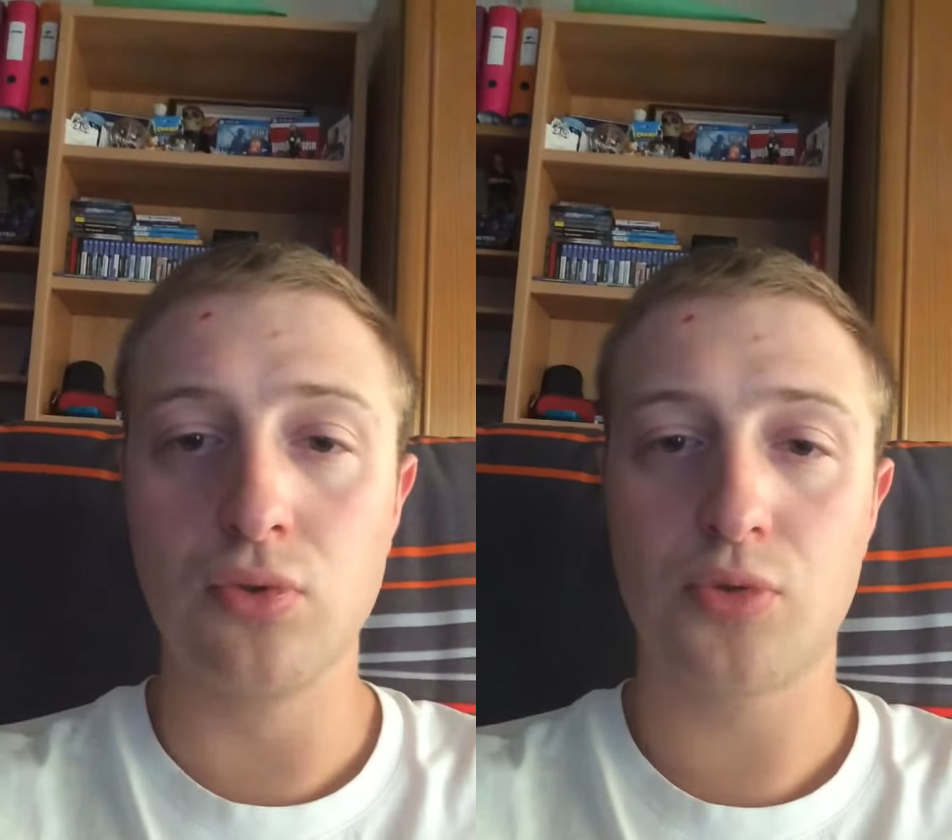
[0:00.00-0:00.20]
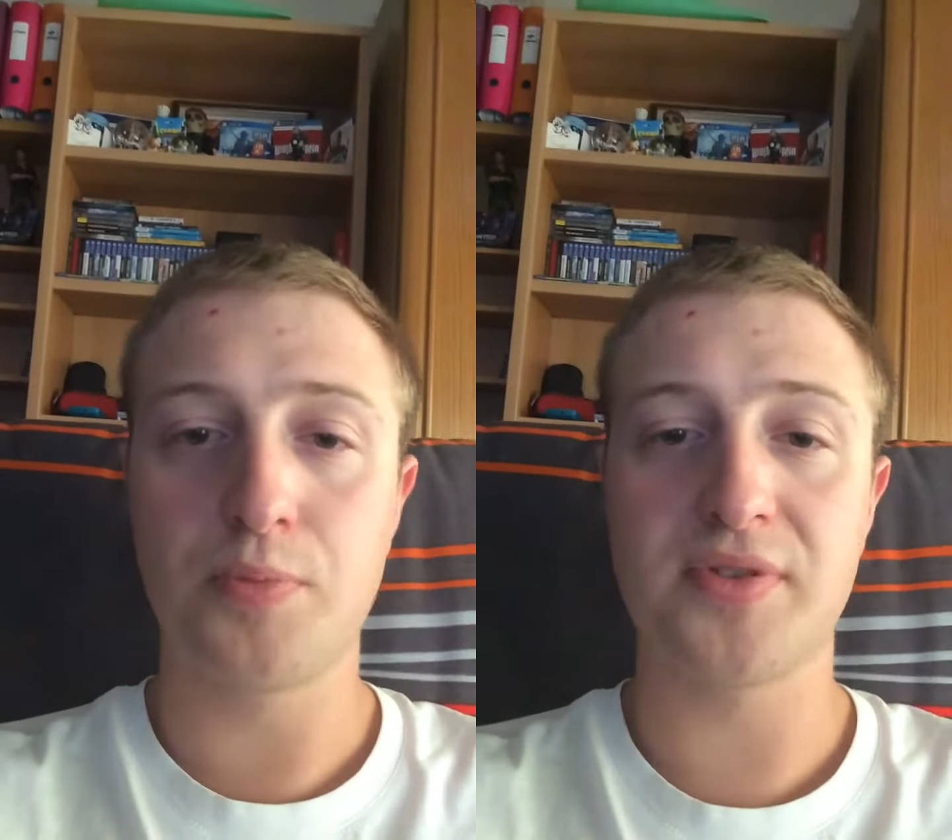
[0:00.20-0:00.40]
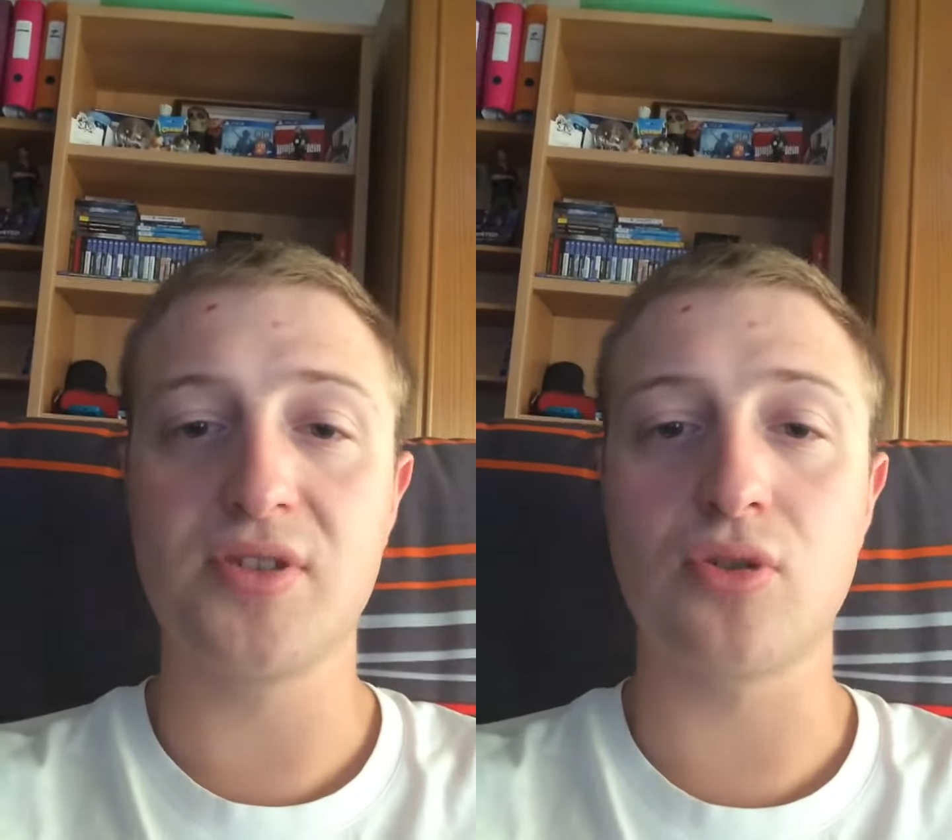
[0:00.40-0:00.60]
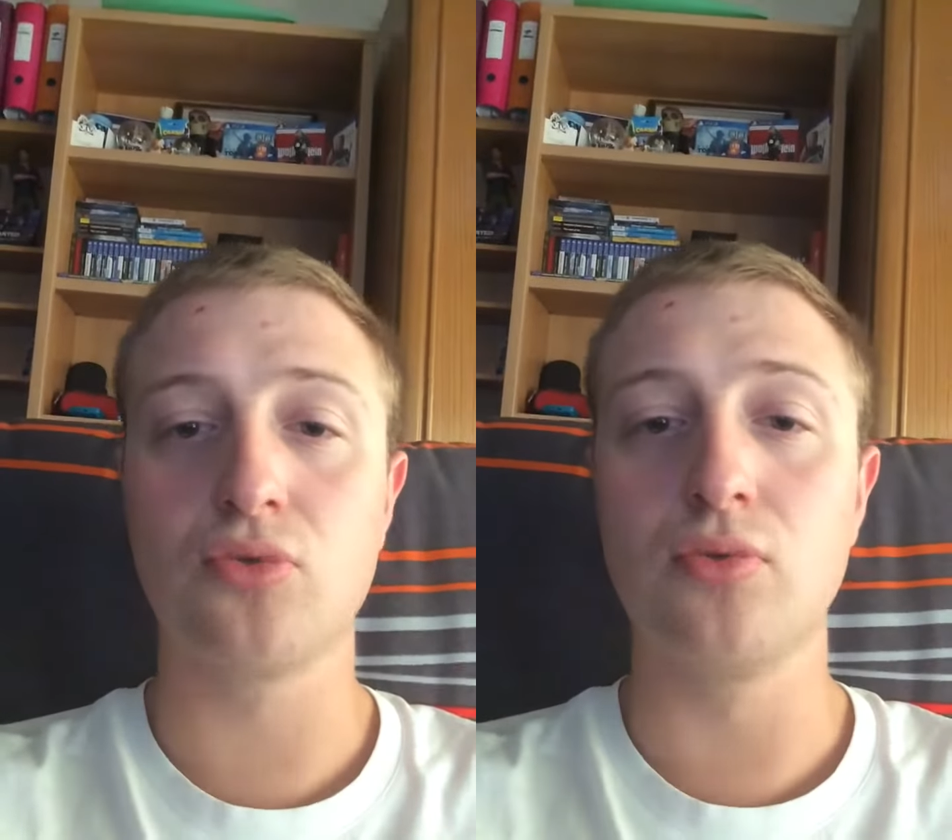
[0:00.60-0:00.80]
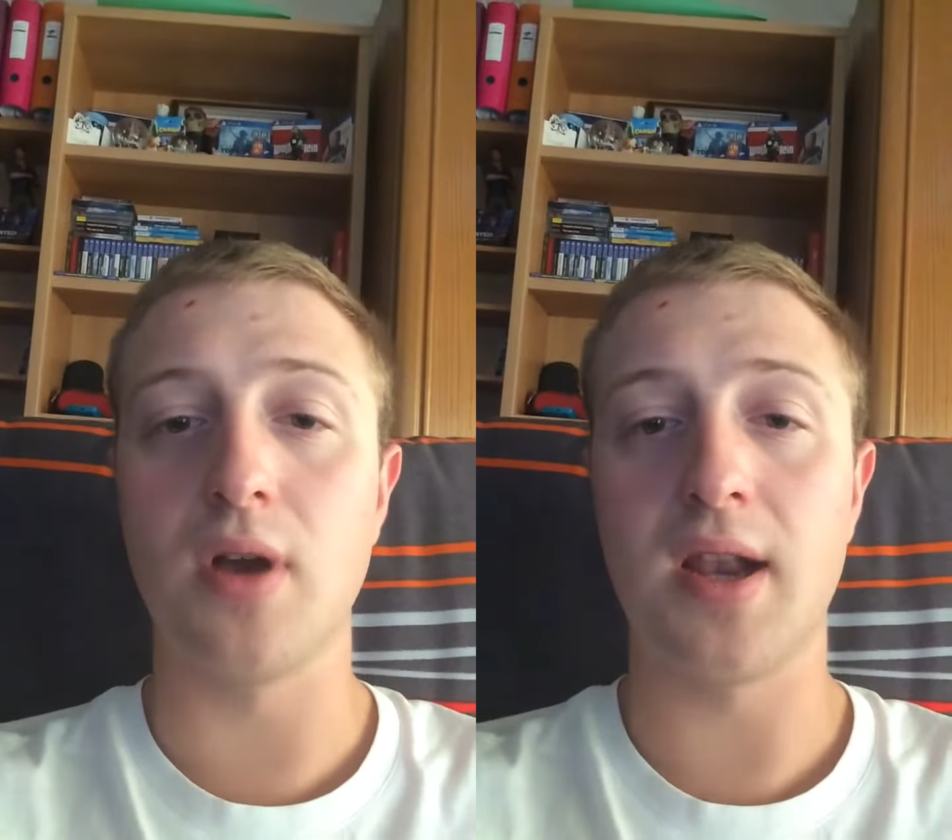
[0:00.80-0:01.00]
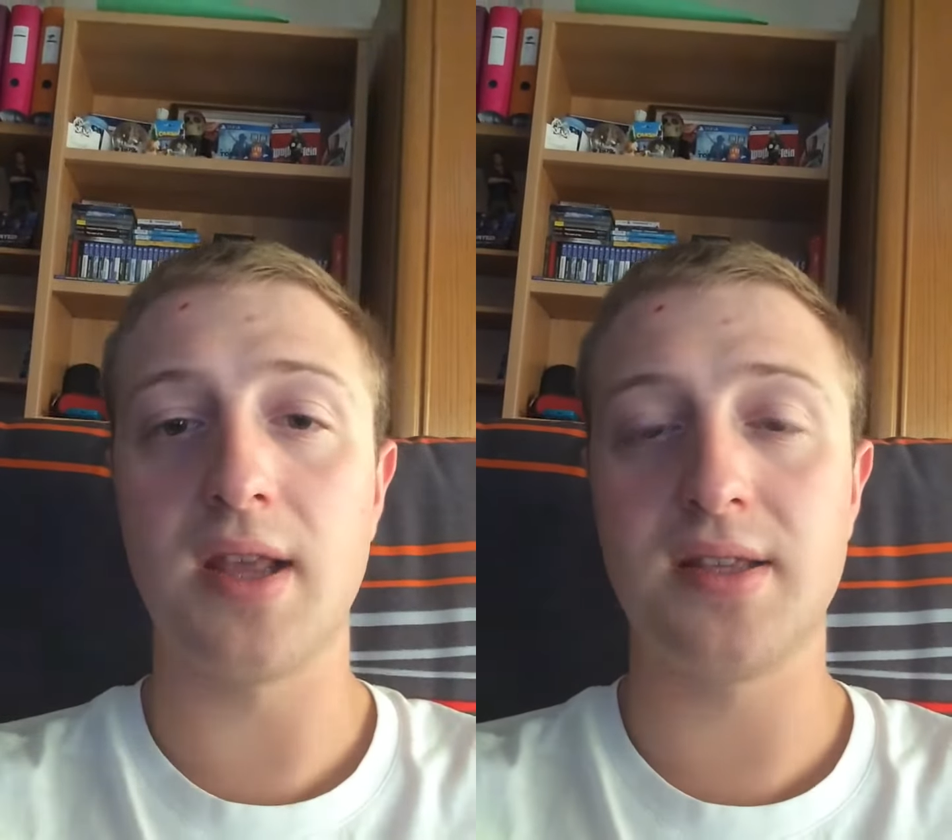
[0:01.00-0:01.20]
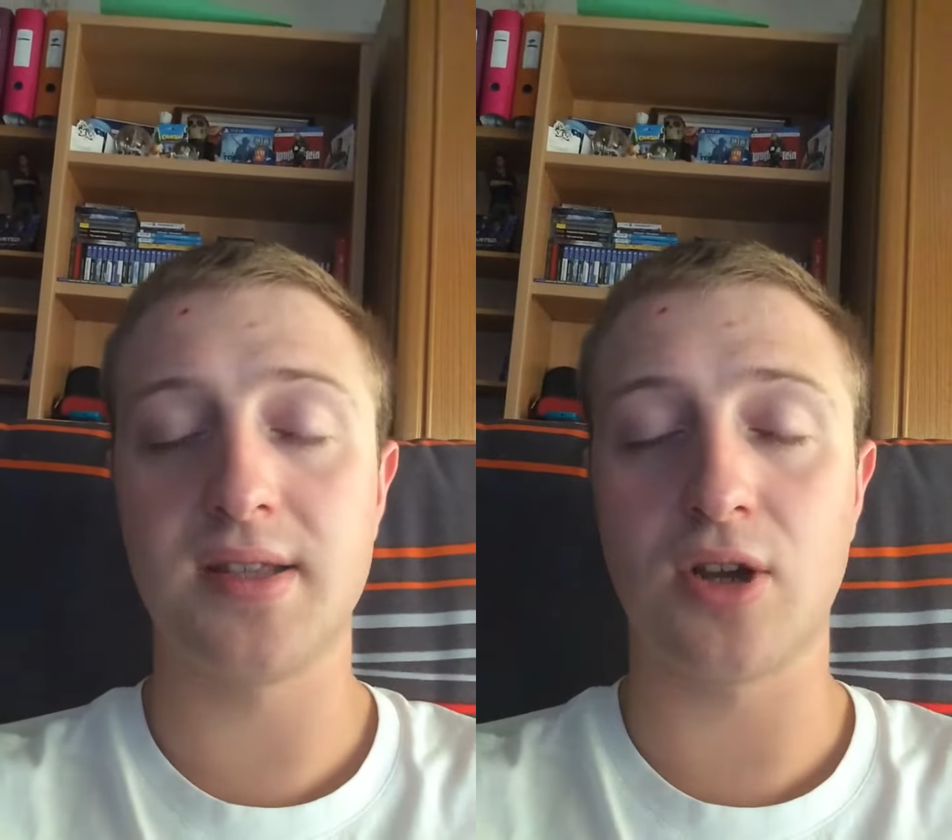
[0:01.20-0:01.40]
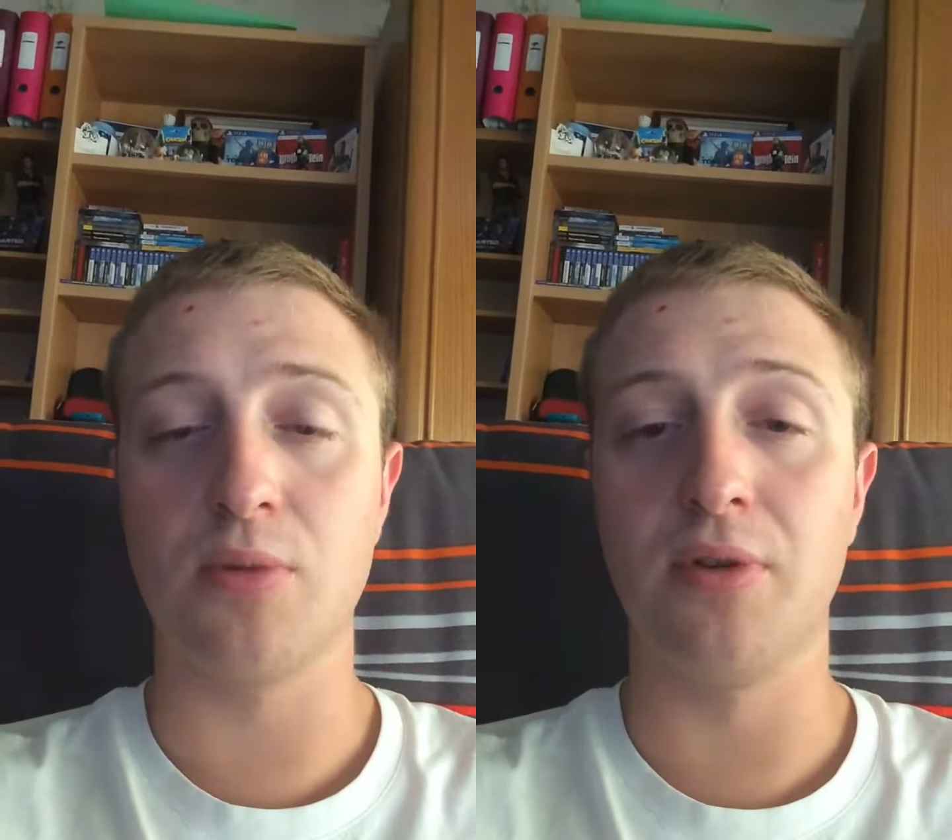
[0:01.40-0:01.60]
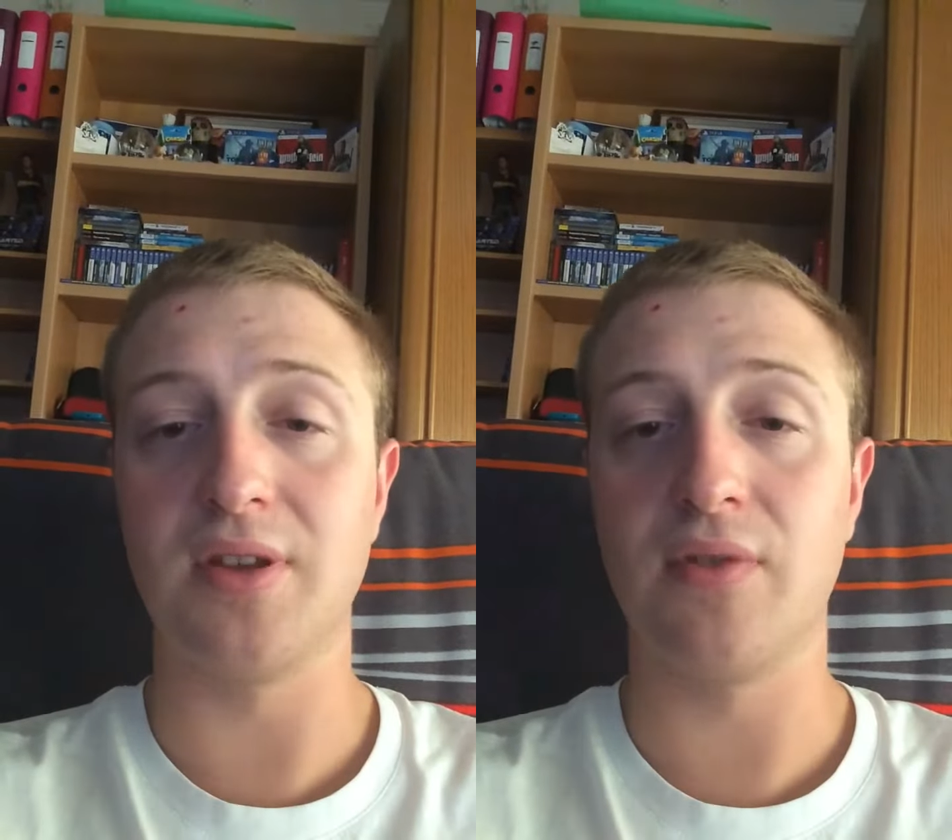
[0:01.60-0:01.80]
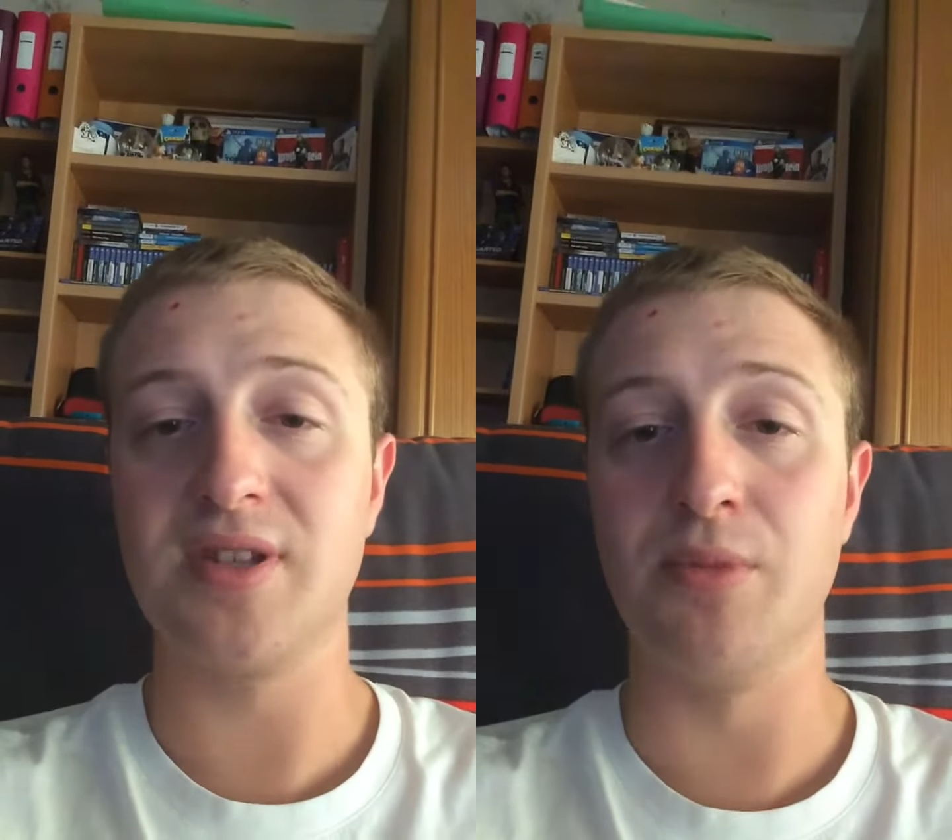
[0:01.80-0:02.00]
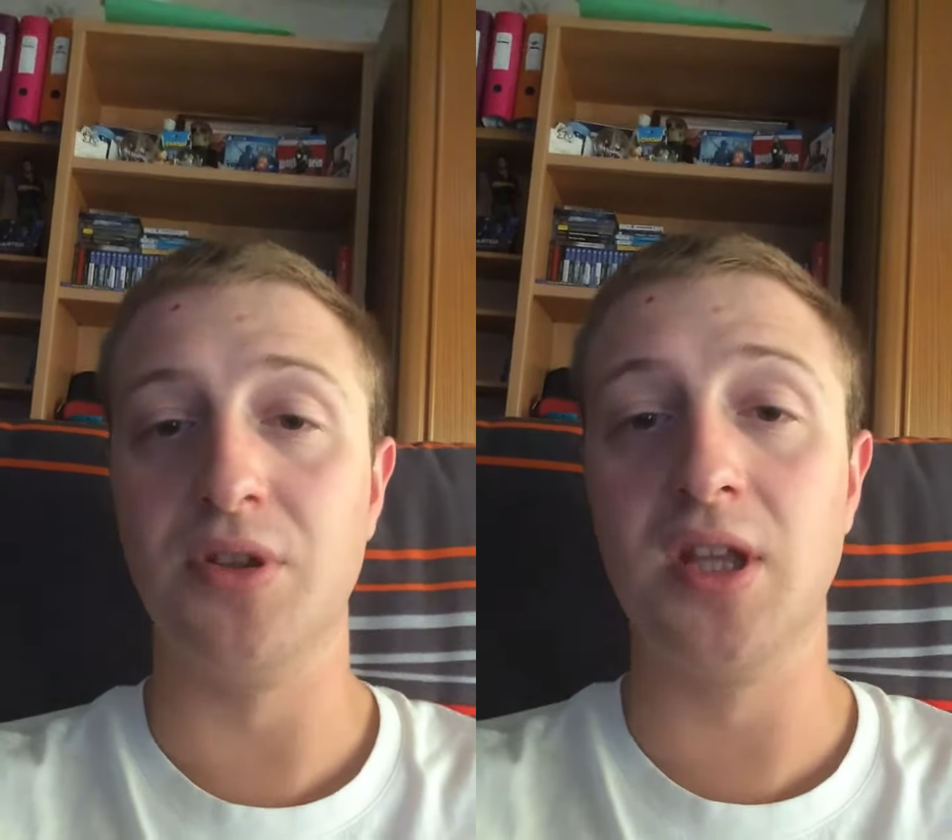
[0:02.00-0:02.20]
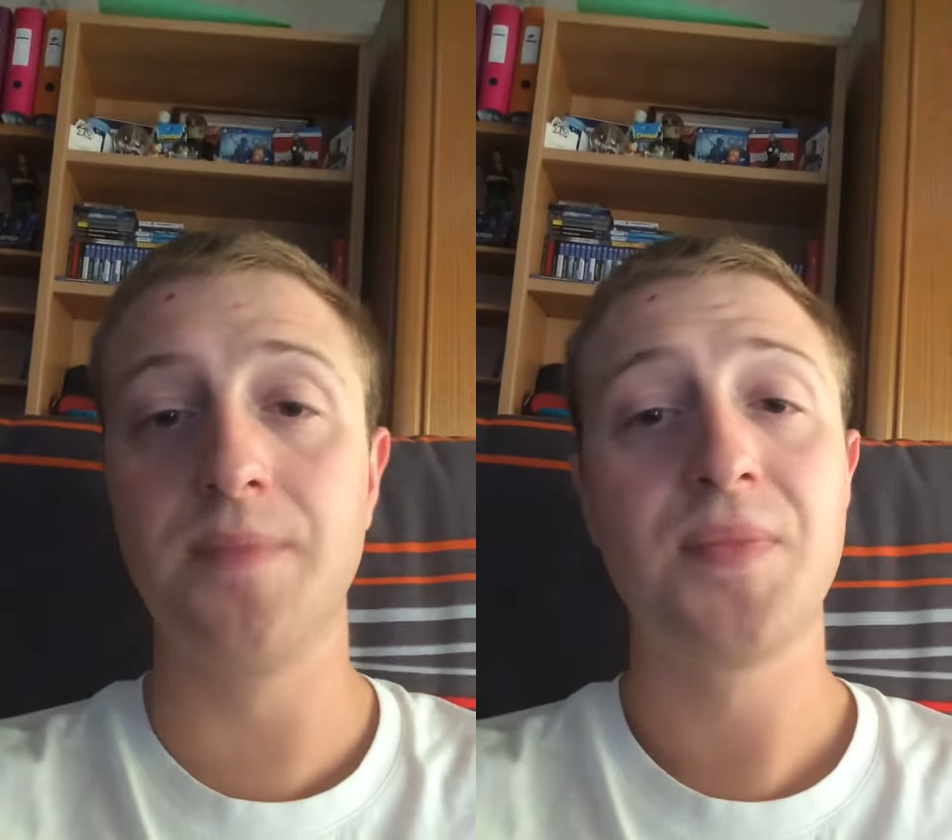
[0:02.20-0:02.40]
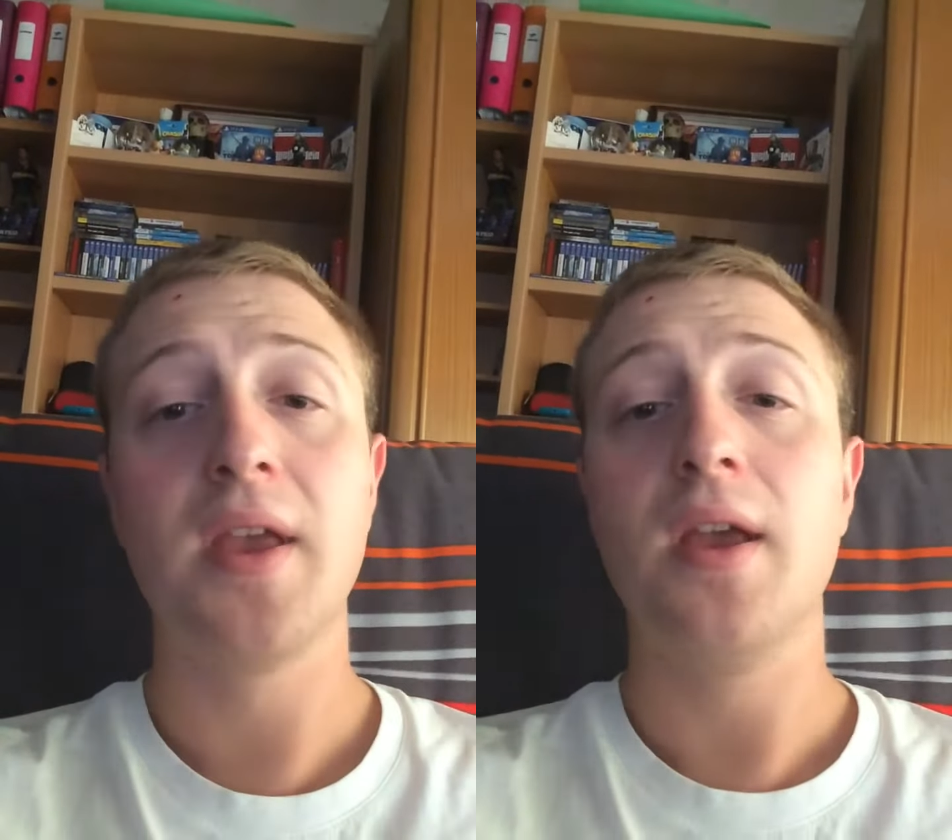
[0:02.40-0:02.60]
donc pensez surtout à liker, à commenter, à vous abonner.